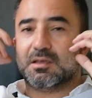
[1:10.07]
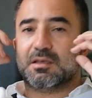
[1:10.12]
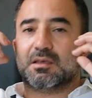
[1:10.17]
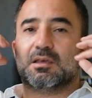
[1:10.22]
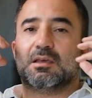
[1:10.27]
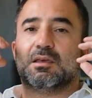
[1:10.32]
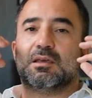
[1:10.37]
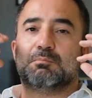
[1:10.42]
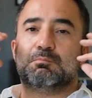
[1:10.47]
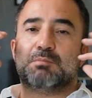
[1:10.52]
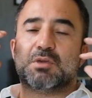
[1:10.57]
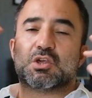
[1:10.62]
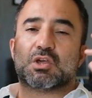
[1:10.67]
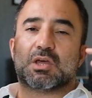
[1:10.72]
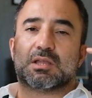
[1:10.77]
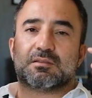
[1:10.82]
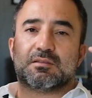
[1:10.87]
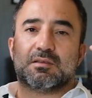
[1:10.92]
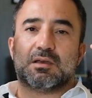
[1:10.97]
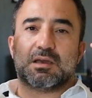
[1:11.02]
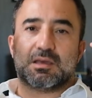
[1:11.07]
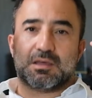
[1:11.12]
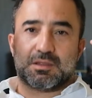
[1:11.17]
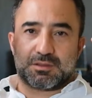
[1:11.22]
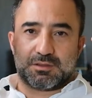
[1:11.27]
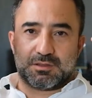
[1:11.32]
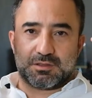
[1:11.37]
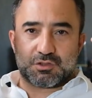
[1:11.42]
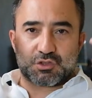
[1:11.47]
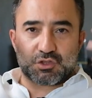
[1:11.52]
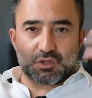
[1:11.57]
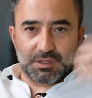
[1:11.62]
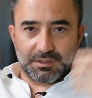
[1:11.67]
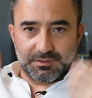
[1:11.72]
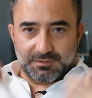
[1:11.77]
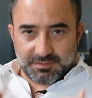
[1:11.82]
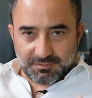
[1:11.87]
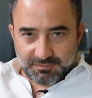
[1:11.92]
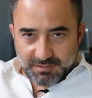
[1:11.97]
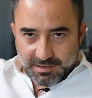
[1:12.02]
E, Bişat yağ yastıkçığı
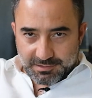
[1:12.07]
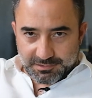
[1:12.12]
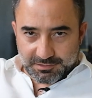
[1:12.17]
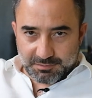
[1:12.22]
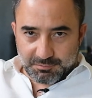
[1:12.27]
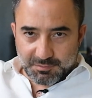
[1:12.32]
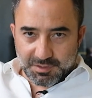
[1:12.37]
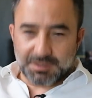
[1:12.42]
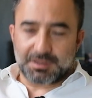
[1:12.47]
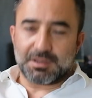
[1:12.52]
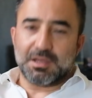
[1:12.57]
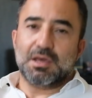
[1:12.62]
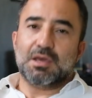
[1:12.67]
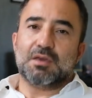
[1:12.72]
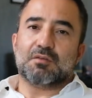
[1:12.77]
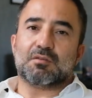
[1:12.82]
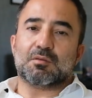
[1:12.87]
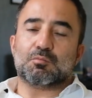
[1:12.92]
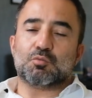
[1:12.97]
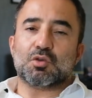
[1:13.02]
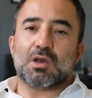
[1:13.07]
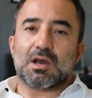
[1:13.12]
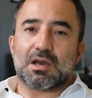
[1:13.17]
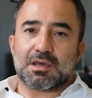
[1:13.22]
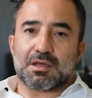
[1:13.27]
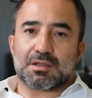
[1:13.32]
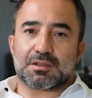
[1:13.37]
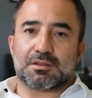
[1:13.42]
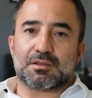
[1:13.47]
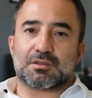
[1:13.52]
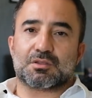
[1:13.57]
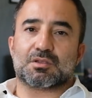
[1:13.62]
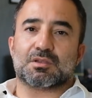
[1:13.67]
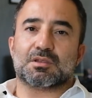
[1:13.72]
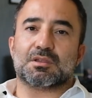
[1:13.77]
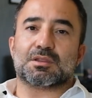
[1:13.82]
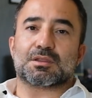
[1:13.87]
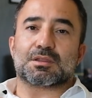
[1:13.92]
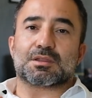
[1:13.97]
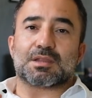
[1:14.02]
adını verdiğimiz ve bu yağ
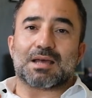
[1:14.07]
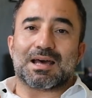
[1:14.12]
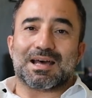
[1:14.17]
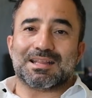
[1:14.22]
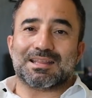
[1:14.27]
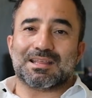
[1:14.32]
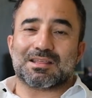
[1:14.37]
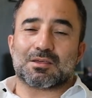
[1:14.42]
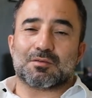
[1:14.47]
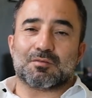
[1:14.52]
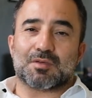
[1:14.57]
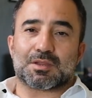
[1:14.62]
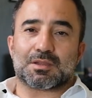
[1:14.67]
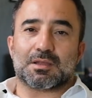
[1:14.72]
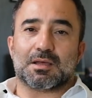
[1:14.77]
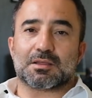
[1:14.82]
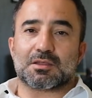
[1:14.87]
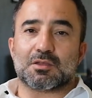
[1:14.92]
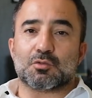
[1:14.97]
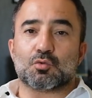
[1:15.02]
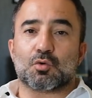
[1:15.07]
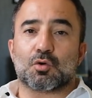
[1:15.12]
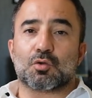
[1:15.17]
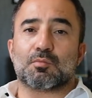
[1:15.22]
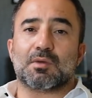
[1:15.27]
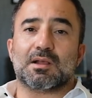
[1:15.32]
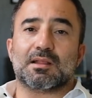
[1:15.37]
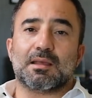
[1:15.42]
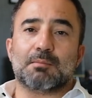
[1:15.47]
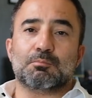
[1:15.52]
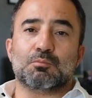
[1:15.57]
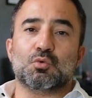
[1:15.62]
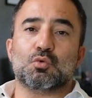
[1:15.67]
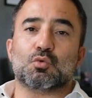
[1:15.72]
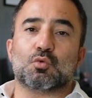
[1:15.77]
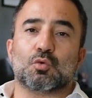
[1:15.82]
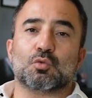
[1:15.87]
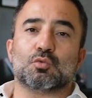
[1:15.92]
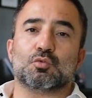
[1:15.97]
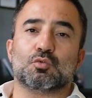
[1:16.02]
yastıkçığı sadece ve sadece normalden
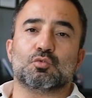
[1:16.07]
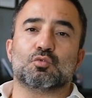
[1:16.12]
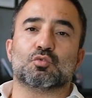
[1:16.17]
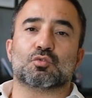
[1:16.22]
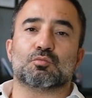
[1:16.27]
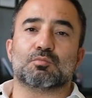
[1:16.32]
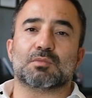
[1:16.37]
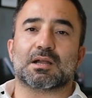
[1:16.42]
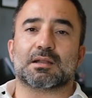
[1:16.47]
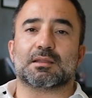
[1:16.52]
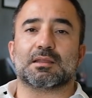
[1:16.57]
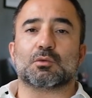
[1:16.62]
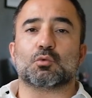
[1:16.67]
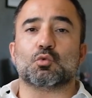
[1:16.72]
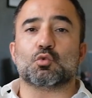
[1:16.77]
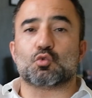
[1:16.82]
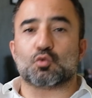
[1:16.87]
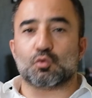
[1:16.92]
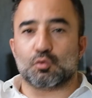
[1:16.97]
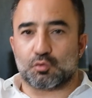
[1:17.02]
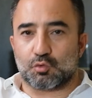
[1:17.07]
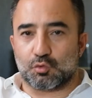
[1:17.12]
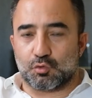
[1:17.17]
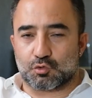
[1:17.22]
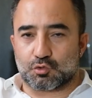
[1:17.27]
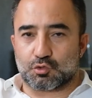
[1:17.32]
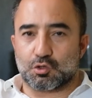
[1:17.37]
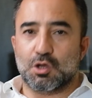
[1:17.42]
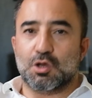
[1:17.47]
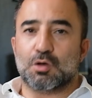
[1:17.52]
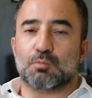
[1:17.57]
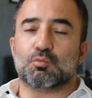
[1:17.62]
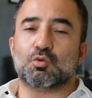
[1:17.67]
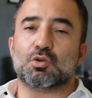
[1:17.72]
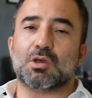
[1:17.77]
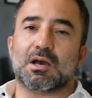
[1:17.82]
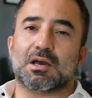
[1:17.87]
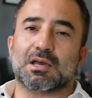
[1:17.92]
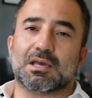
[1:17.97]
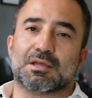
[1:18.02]
büyük olduğu durumlarda küçültülür. Bu
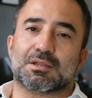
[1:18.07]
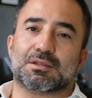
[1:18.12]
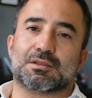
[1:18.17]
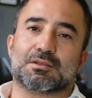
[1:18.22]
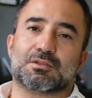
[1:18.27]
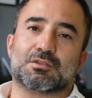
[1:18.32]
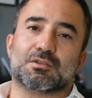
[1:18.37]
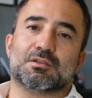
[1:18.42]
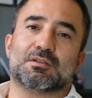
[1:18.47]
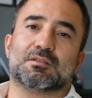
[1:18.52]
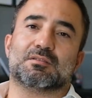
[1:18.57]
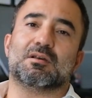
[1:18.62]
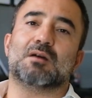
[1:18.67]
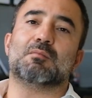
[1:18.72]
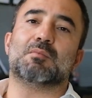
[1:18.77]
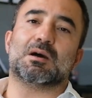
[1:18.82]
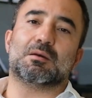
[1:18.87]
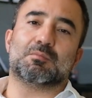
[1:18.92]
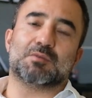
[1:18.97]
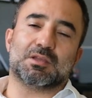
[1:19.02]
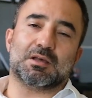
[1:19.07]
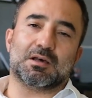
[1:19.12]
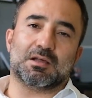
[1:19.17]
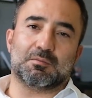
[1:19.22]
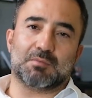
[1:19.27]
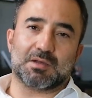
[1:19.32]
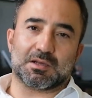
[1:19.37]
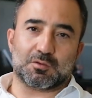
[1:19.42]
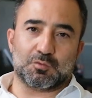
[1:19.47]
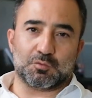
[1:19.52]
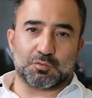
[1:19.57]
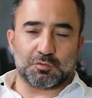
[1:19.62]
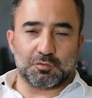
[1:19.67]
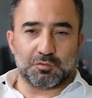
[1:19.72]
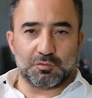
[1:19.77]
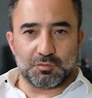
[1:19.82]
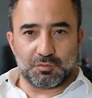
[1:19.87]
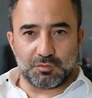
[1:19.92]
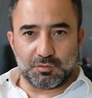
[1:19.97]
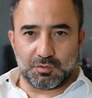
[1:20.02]
yağ yastıkçının tamamını almak uzun
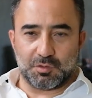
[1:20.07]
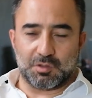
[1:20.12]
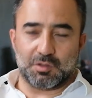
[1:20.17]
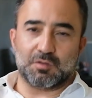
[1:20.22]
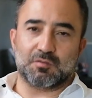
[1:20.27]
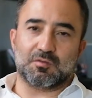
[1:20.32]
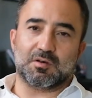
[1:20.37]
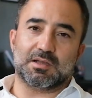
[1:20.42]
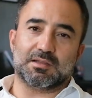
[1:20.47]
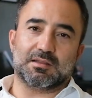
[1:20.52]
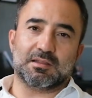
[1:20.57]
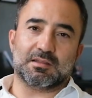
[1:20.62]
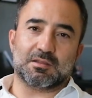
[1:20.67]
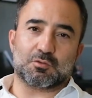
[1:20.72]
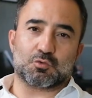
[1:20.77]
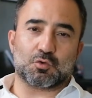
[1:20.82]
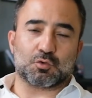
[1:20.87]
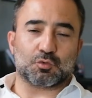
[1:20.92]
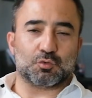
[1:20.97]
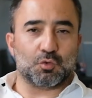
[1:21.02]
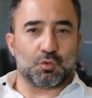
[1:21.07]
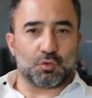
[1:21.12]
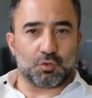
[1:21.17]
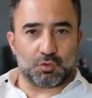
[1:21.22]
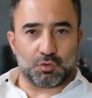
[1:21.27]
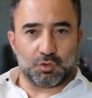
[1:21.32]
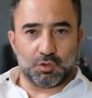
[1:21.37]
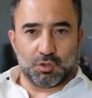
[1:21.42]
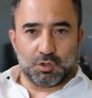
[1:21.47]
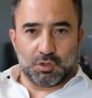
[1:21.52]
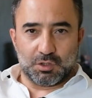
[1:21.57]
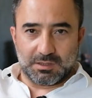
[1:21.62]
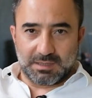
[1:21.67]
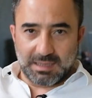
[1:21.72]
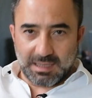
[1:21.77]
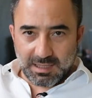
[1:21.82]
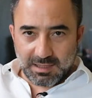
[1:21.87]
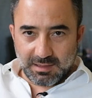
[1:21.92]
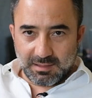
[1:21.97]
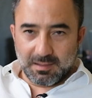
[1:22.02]
e, vadede çok doğru
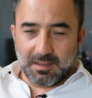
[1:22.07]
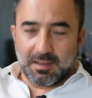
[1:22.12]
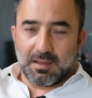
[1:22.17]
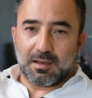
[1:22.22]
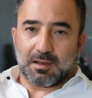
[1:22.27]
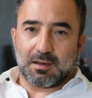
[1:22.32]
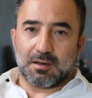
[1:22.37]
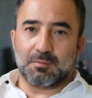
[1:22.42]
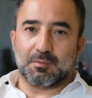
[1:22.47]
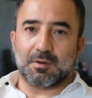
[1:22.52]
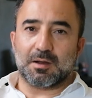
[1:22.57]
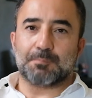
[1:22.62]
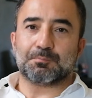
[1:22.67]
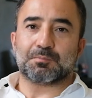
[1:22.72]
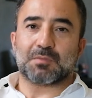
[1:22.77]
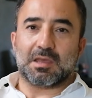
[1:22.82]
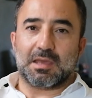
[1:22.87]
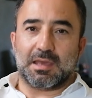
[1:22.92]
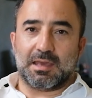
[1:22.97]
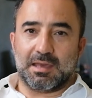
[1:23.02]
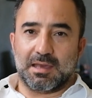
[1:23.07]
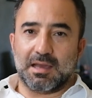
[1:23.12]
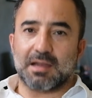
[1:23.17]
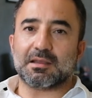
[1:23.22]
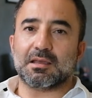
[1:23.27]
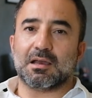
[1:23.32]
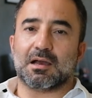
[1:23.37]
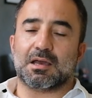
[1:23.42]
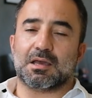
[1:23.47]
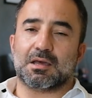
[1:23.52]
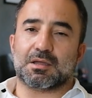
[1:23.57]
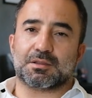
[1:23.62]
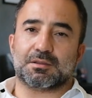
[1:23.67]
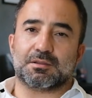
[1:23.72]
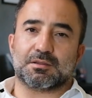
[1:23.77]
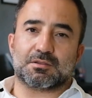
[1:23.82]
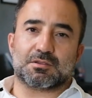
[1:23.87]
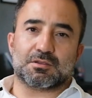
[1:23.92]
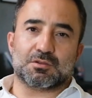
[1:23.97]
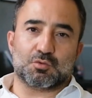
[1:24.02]
değil ama eğer yağ
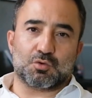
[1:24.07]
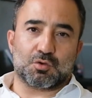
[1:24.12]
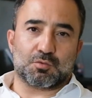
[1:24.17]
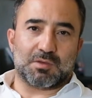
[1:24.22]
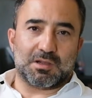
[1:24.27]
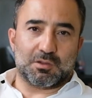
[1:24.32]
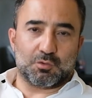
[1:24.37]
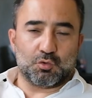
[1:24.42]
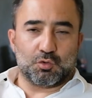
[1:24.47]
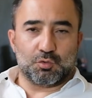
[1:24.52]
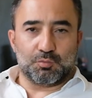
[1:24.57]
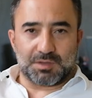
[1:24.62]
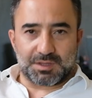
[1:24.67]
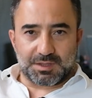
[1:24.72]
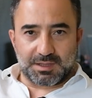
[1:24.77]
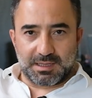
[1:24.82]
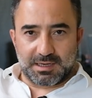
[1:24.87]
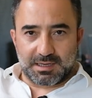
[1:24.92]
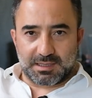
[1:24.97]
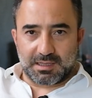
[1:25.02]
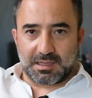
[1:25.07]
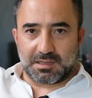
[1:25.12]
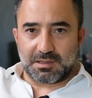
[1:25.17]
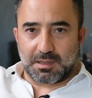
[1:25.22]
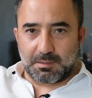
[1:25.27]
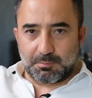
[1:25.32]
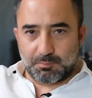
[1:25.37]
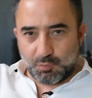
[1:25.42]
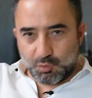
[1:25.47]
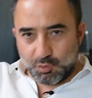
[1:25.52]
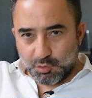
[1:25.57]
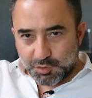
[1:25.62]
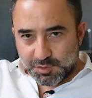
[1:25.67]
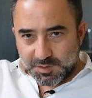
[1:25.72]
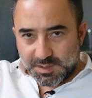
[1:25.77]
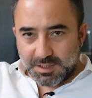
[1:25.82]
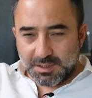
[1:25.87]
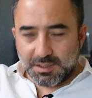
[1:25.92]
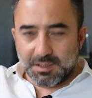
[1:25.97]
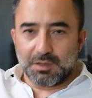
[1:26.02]
yastıkçı normalde olması gerekenden
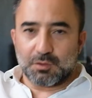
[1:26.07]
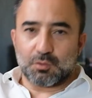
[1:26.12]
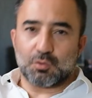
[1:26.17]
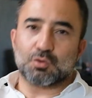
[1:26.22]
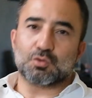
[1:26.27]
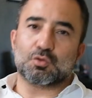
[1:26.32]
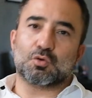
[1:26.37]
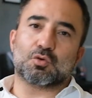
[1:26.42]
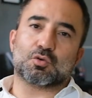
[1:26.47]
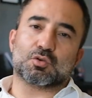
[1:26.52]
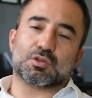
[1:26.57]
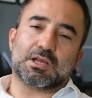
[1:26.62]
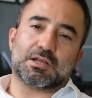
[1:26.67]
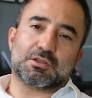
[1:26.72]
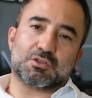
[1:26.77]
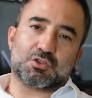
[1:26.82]
büyükse onu oradan